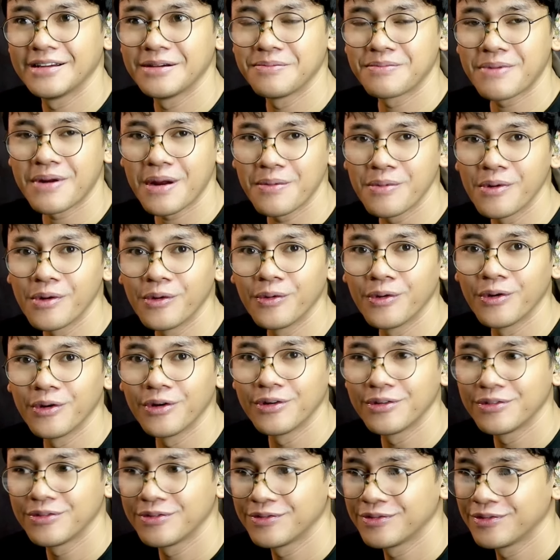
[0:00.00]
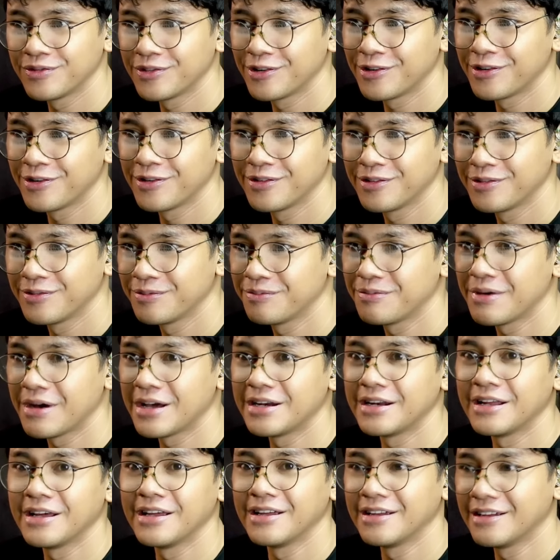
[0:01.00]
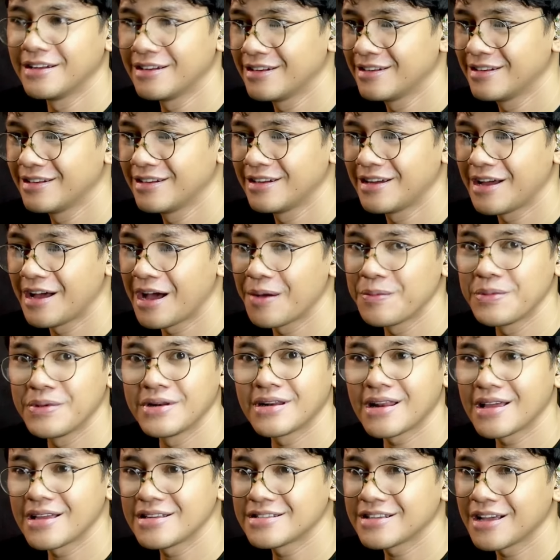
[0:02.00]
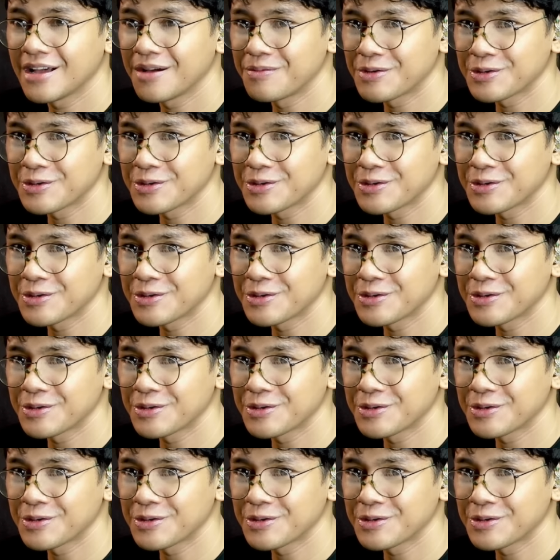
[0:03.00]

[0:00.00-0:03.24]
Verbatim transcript: Prabowo. Mana? Amin Rais nggak